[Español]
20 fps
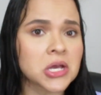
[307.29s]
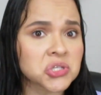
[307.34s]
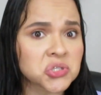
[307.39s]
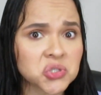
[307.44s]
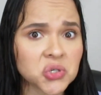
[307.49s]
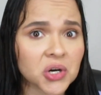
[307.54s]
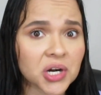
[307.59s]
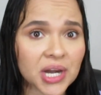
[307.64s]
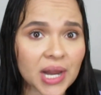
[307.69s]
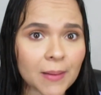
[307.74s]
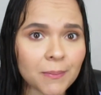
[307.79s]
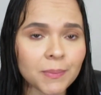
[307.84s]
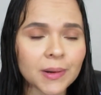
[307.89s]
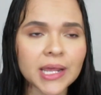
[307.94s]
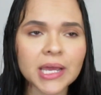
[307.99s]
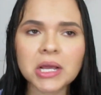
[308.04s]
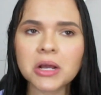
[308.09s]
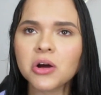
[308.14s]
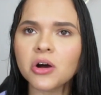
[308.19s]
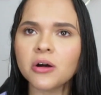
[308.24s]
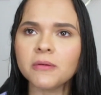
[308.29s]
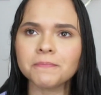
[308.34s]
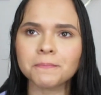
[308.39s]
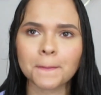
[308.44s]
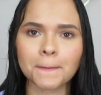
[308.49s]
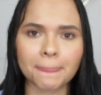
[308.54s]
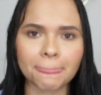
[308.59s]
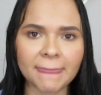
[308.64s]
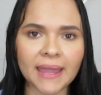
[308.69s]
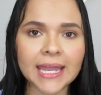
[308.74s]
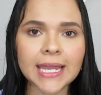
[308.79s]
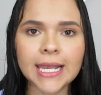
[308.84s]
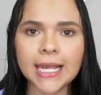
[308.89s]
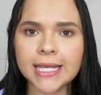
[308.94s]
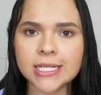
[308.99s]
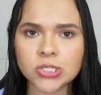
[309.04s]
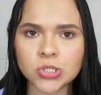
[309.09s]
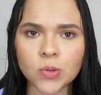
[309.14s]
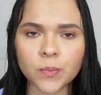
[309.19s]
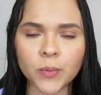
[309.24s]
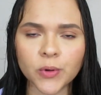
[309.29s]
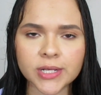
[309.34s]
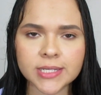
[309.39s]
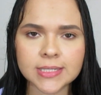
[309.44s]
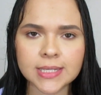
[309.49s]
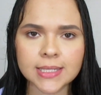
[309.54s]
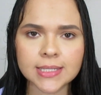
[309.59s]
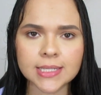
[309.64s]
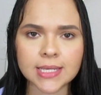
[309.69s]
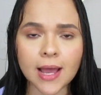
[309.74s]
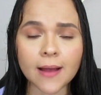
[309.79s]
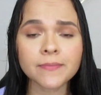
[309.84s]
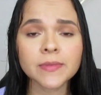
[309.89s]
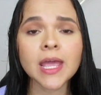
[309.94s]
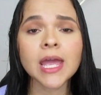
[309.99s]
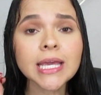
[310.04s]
Yo reaplico y listo por ese día.